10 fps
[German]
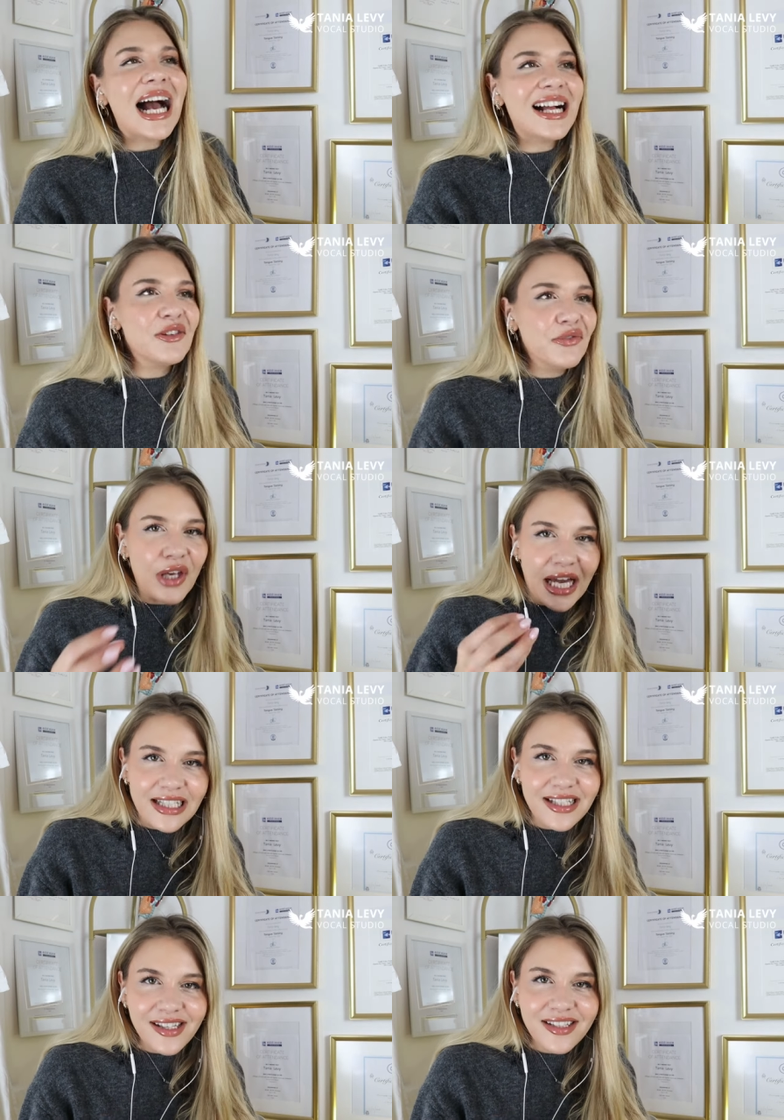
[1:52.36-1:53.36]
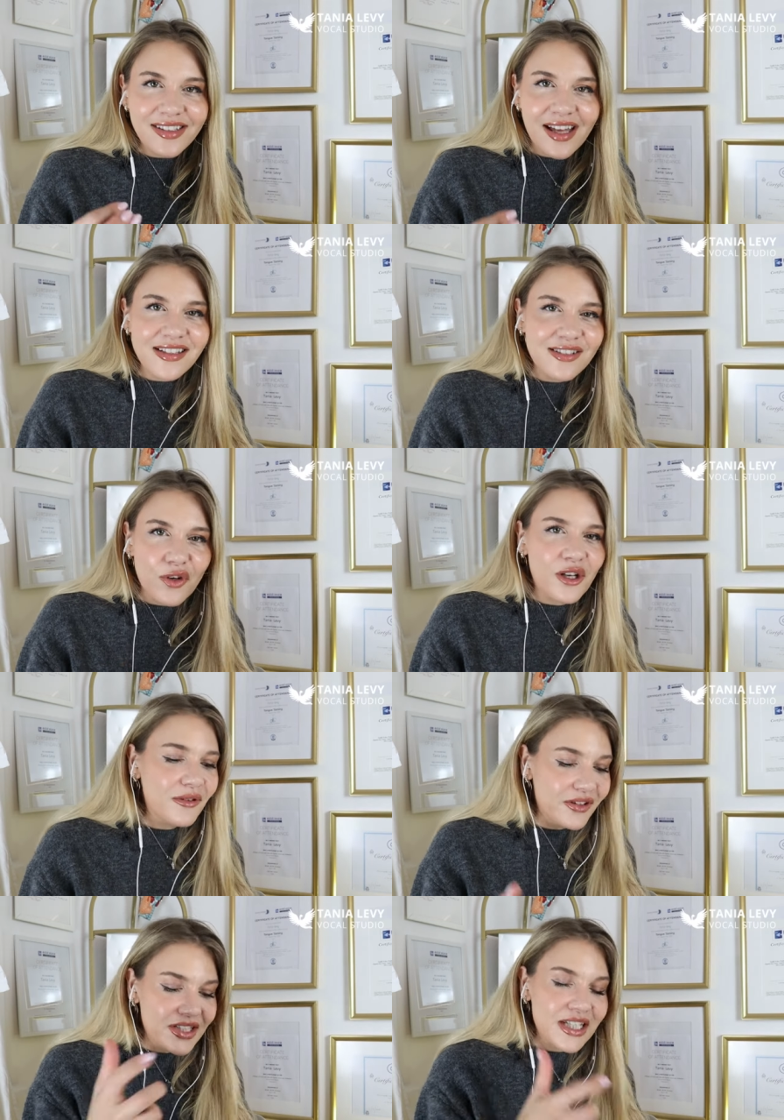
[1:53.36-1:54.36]
Also für einige, die sagen, die
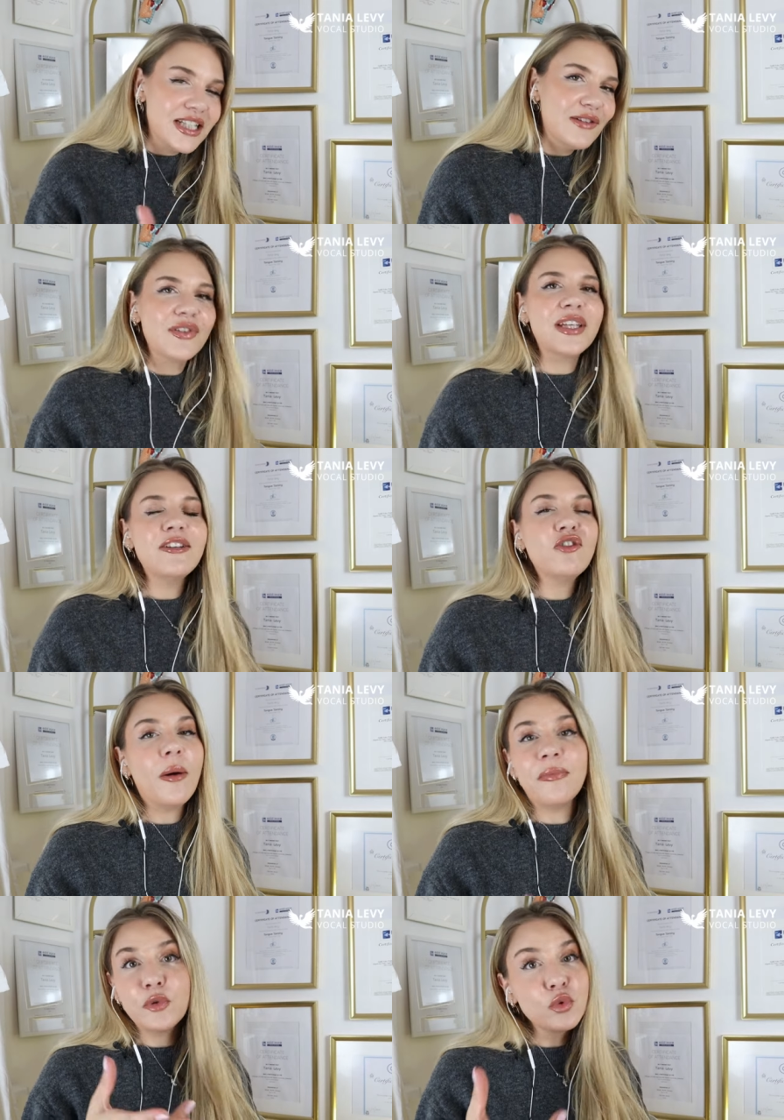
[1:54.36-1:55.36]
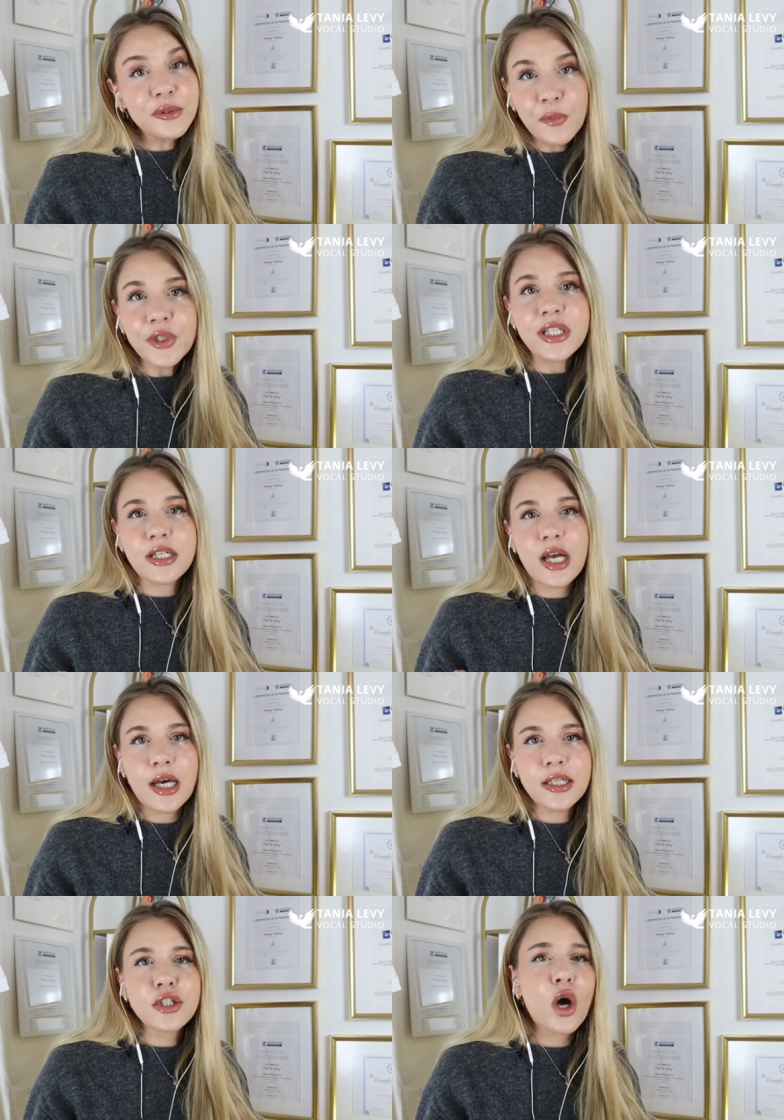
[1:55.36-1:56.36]
wollen in den tiefen Kehlkopf, gute
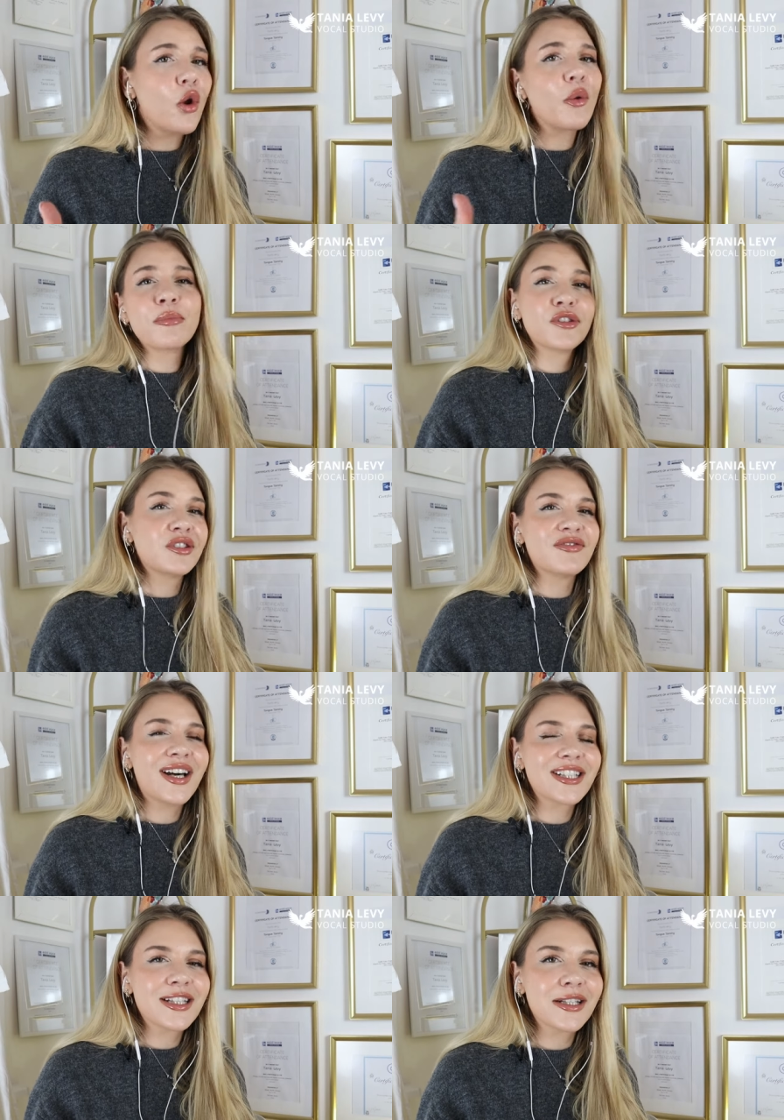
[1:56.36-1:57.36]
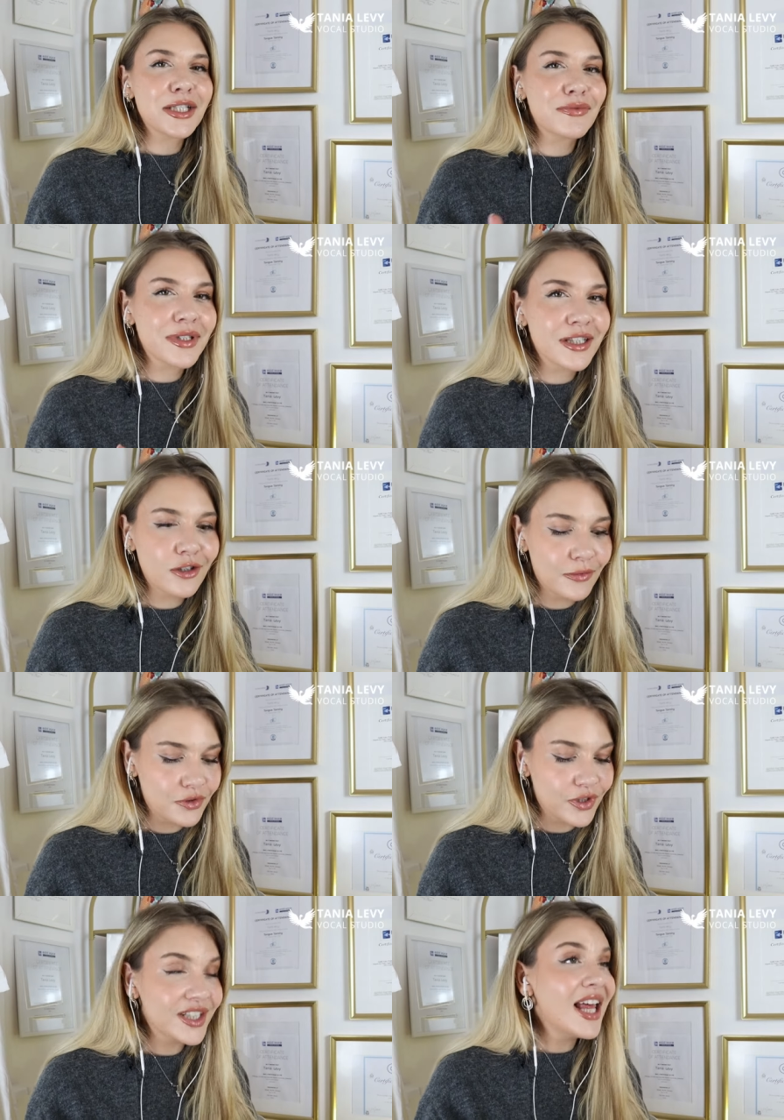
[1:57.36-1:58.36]
Möglichkeit, da noch ein bisschen weiter in den tiefen Kehlkopf
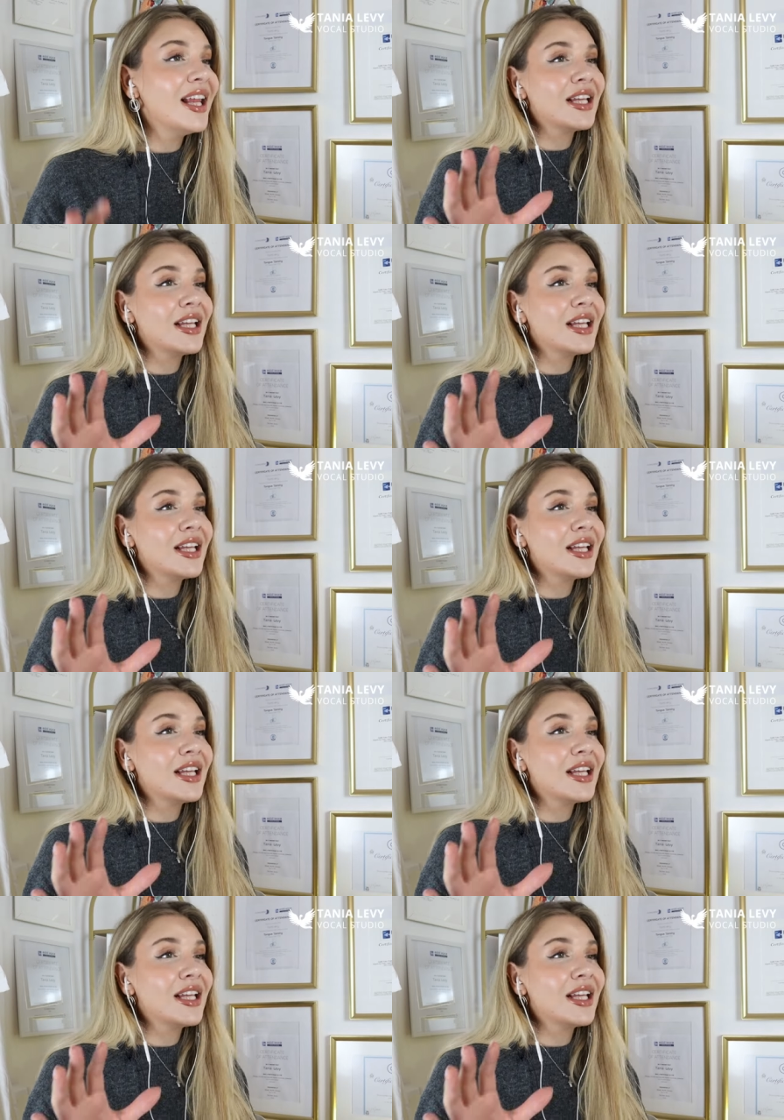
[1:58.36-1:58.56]
zu gehen.